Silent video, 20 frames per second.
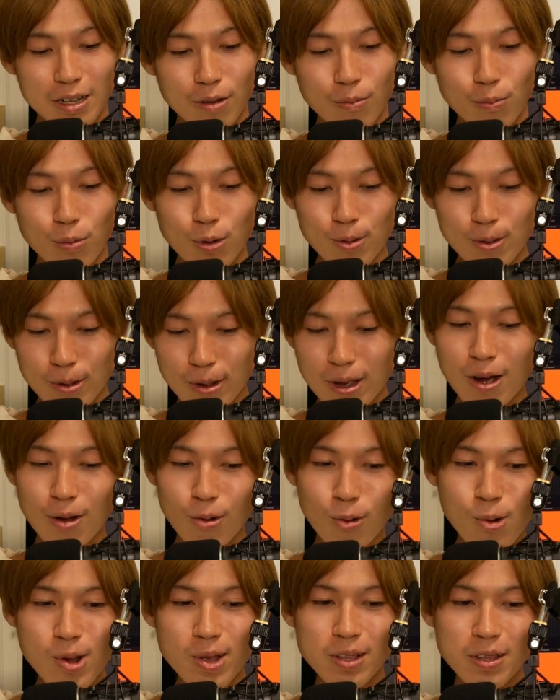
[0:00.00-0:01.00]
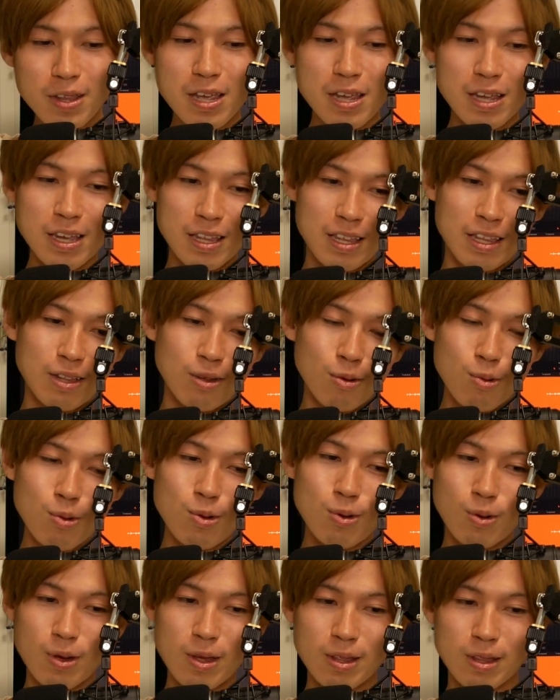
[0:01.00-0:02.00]
僕が置いていき、
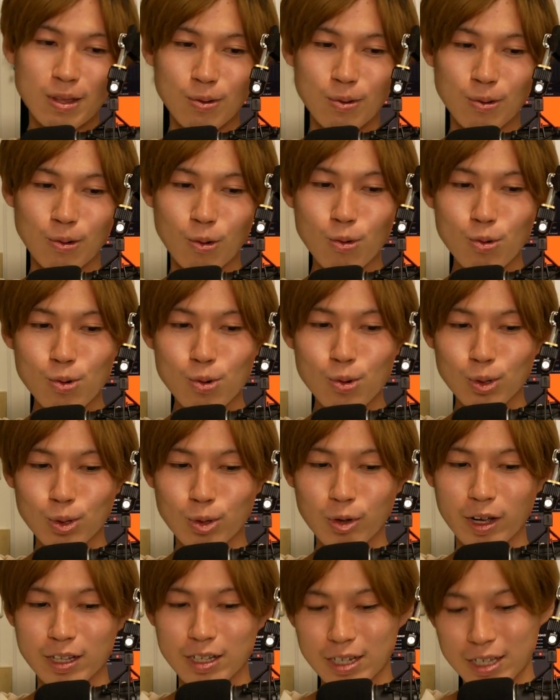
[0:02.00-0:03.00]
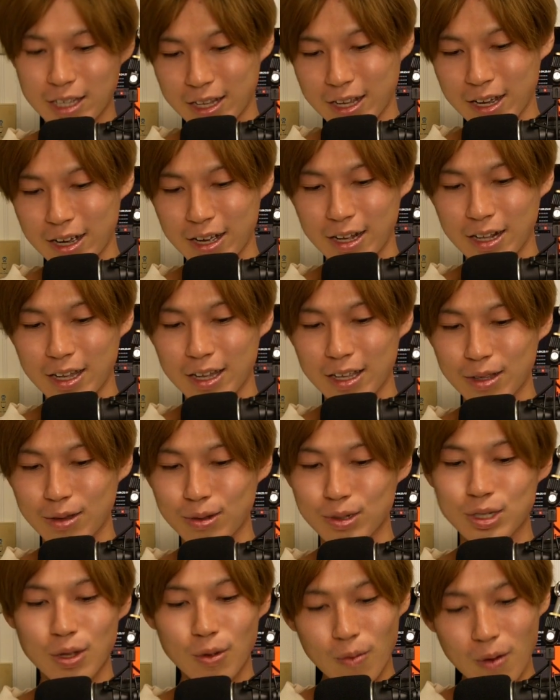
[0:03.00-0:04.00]
えっ、ー、と、追うことができた流れ
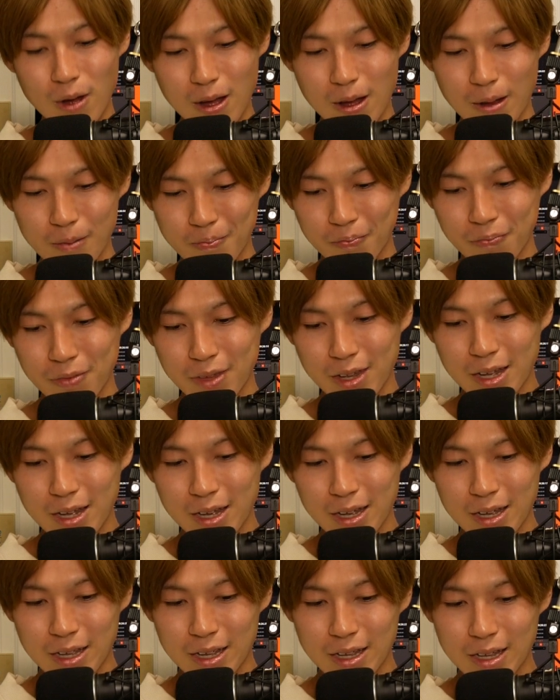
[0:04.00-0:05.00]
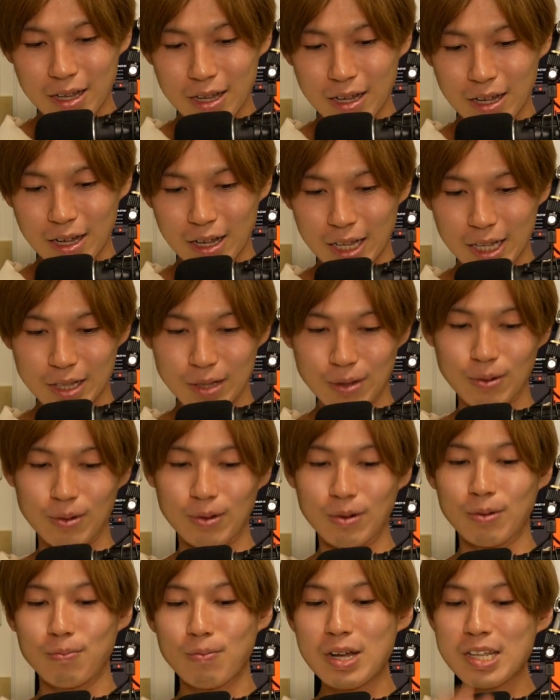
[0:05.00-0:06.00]
としては、えっ、
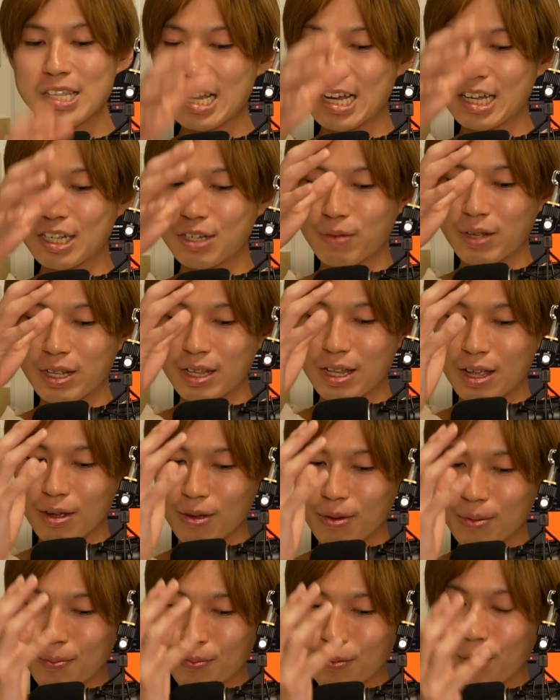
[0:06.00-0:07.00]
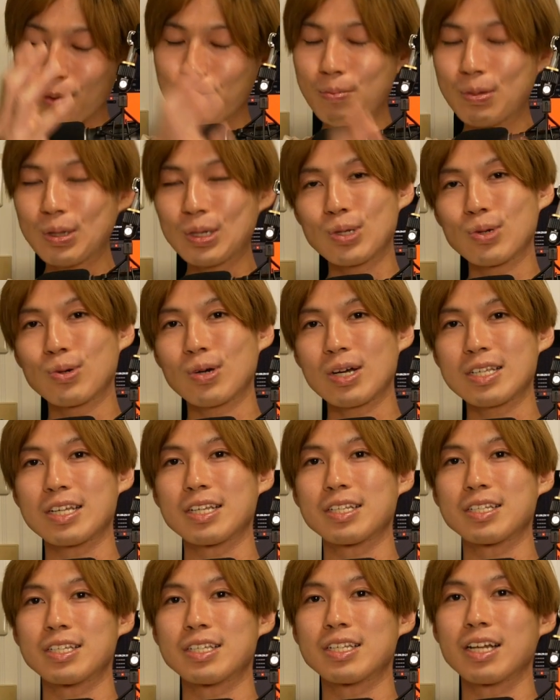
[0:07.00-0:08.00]
と、まずはじめにね、文部省が
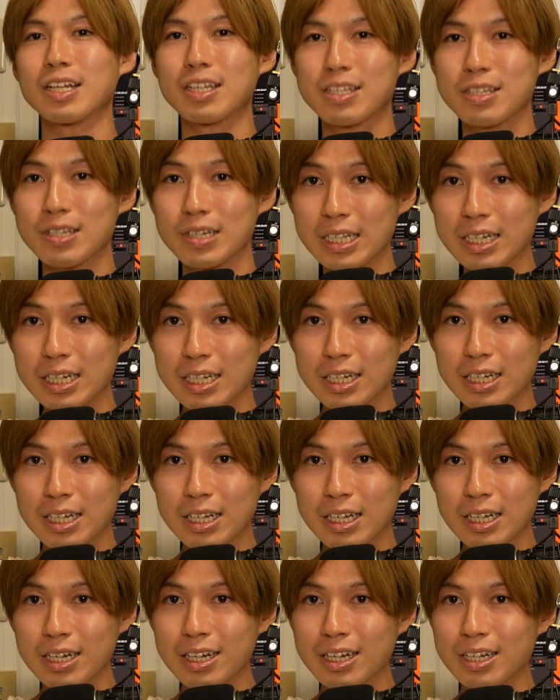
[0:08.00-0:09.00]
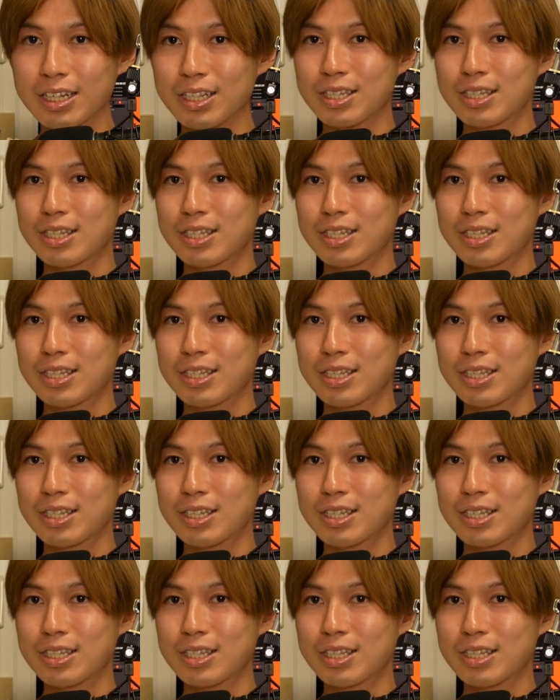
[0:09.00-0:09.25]
設置したんですよね。で